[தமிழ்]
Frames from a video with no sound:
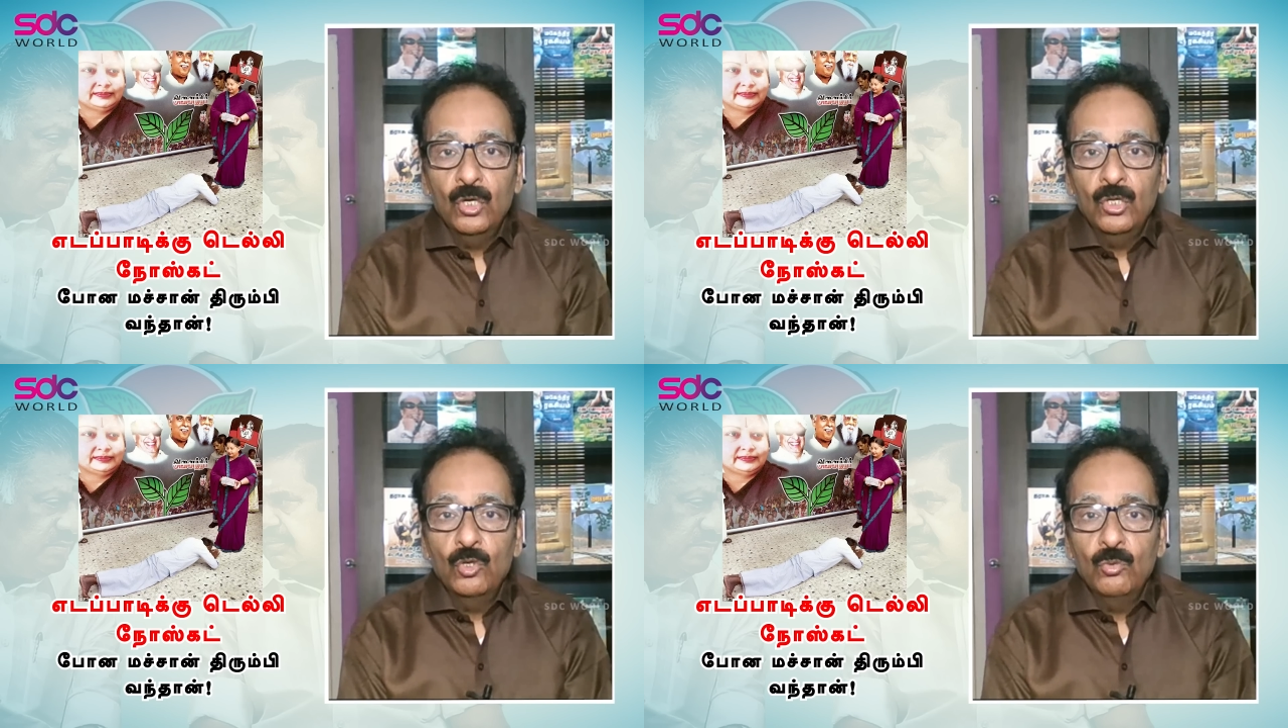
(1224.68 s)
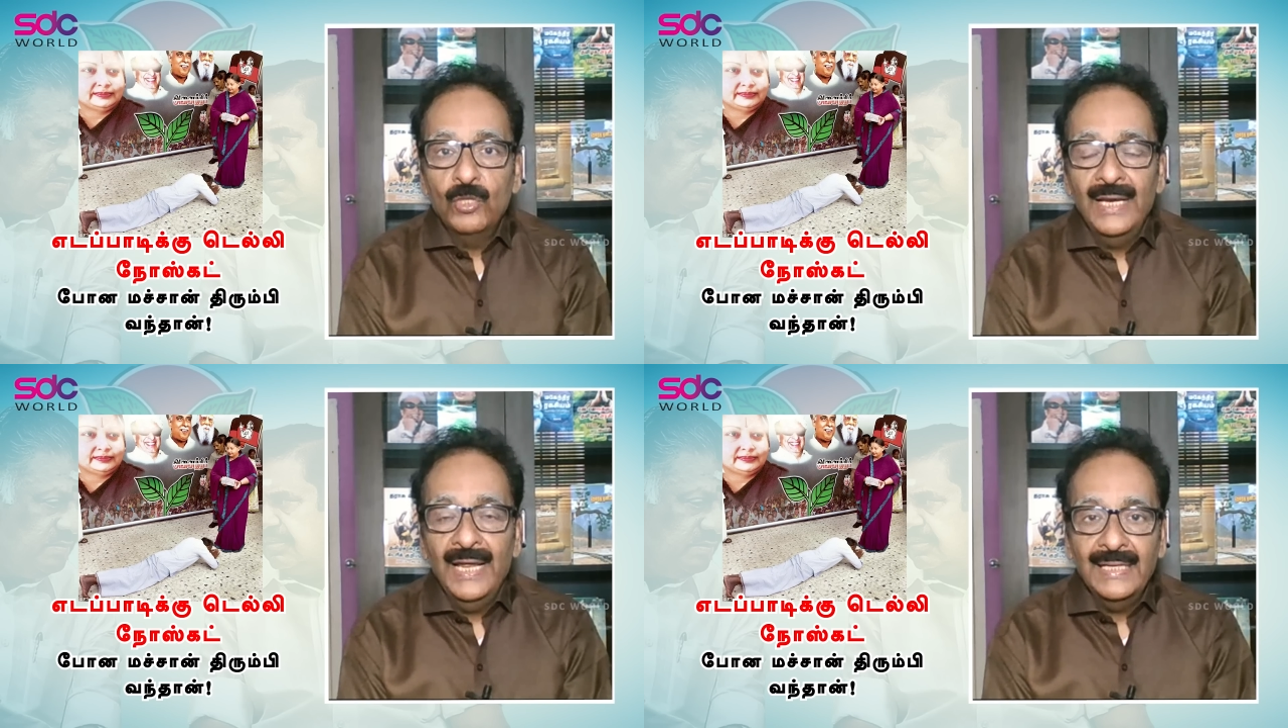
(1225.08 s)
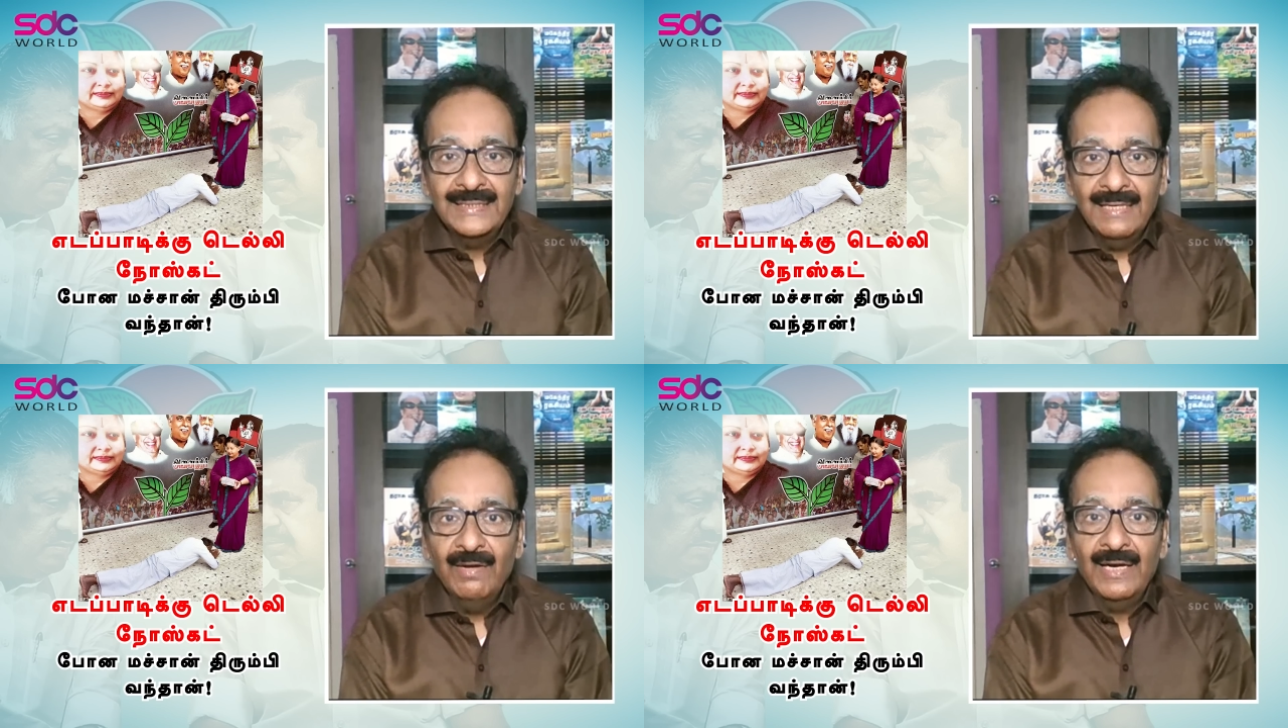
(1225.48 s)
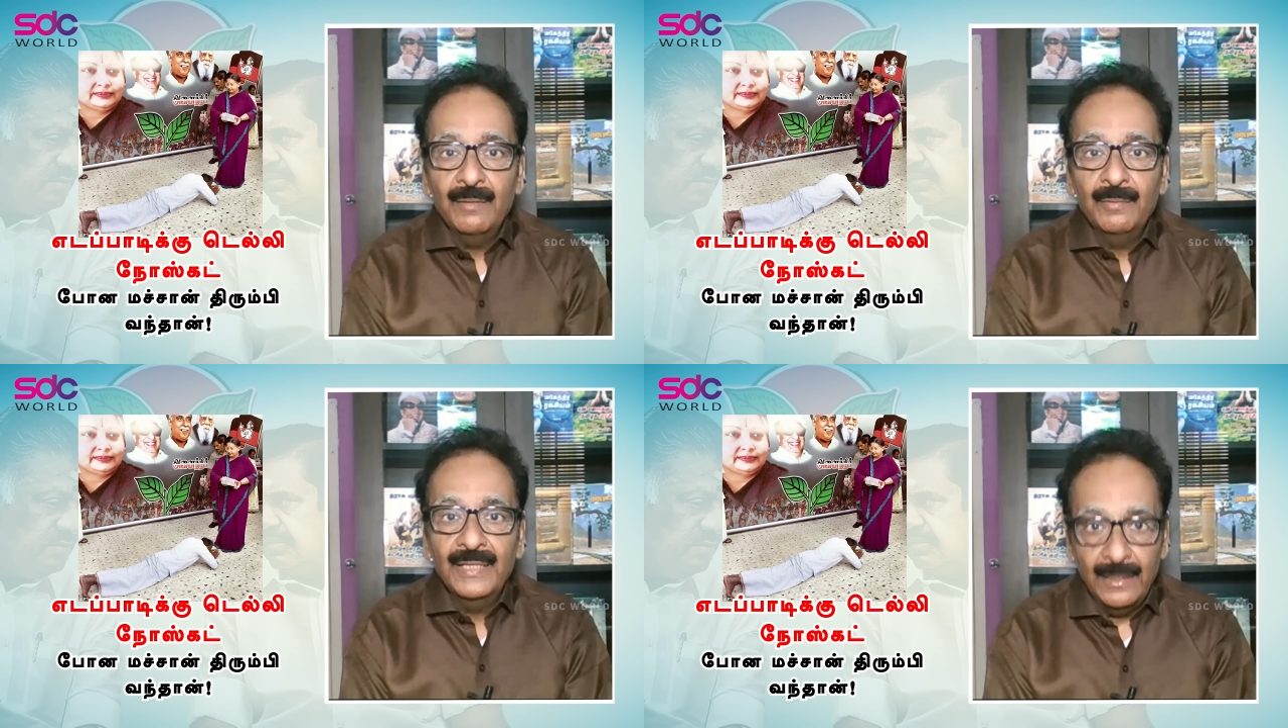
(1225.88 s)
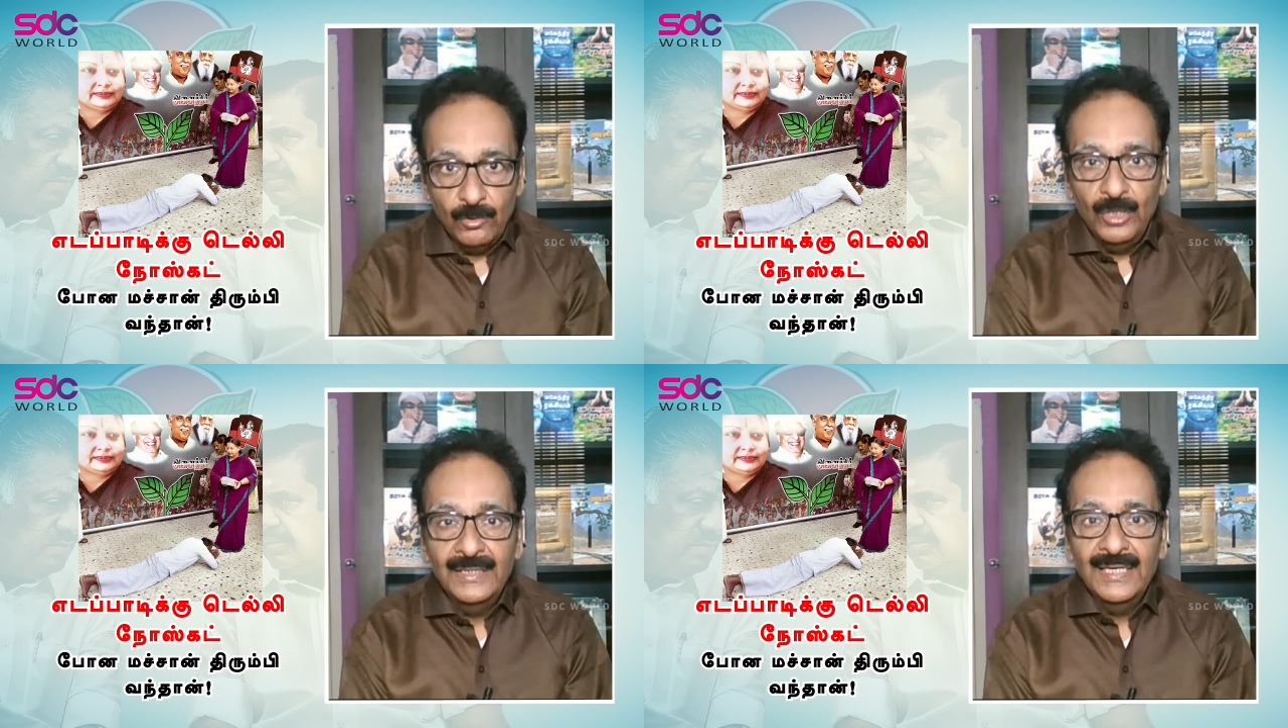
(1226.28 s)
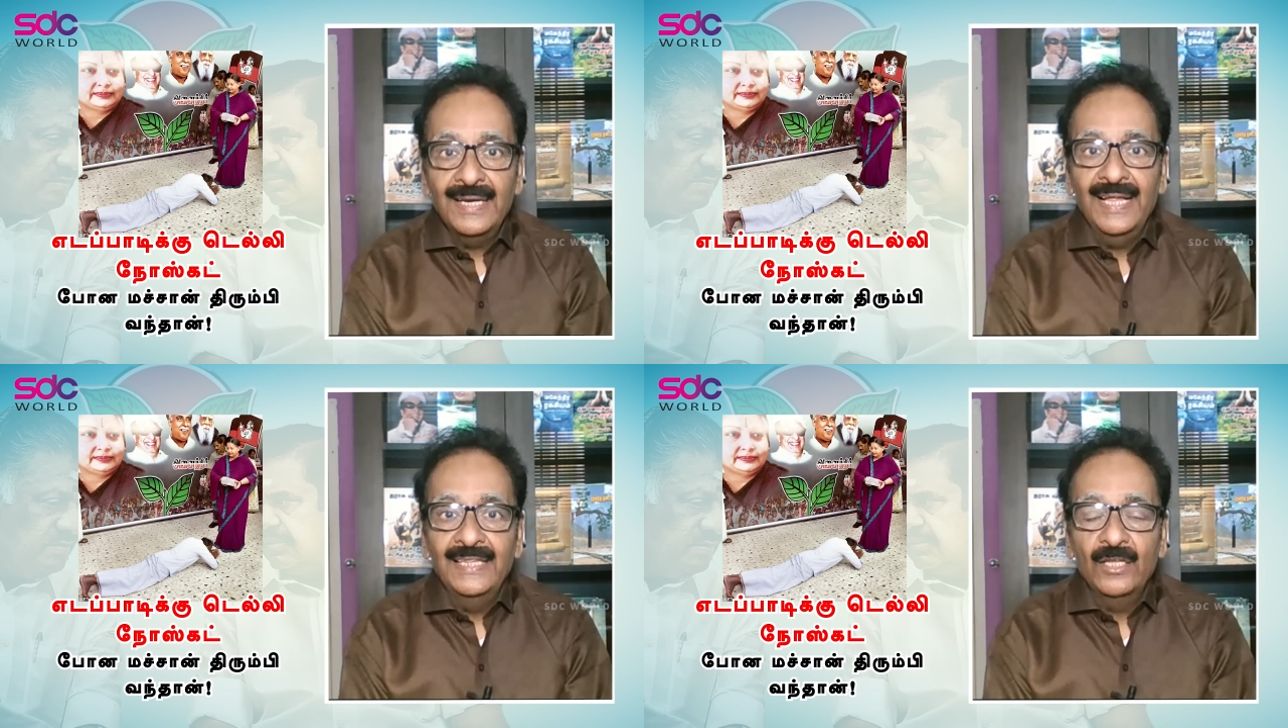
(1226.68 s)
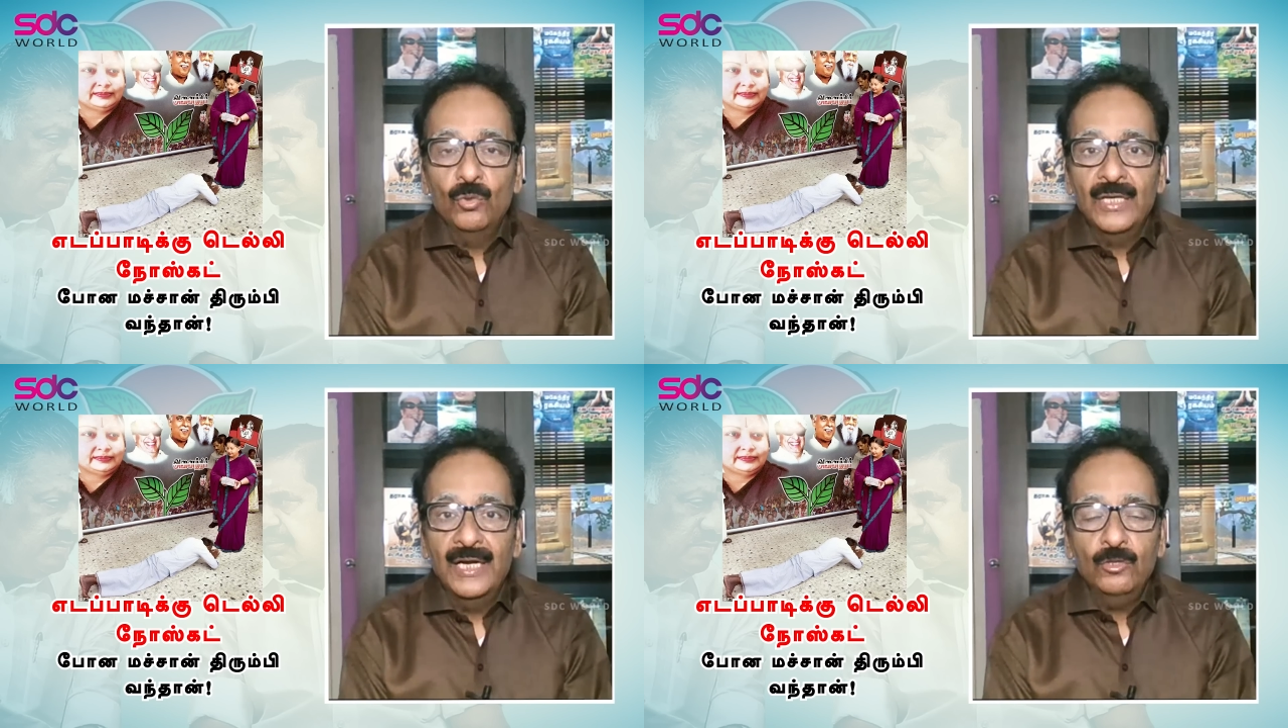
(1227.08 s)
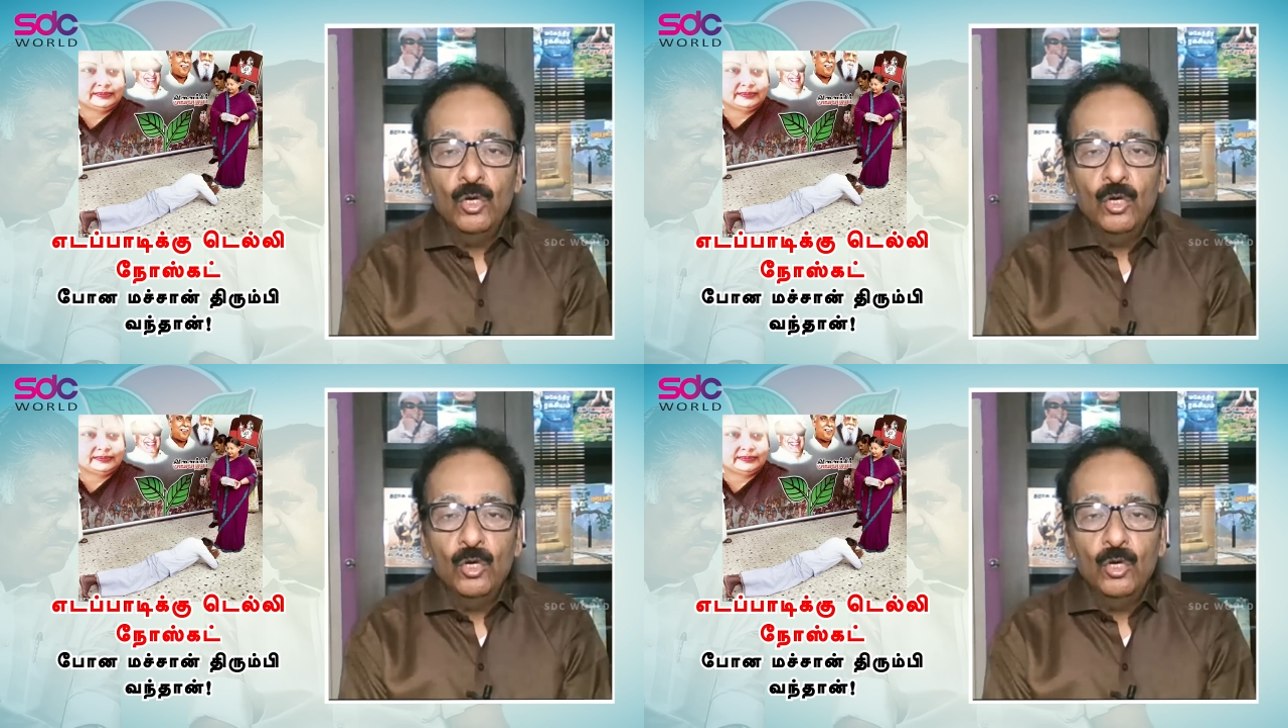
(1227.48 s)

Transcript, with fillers: தொண்ணூத்தி ஒன்பதுலே செல்வ கணபதி தொண்ணூத்தெட்டுல இந்த கூட்டணி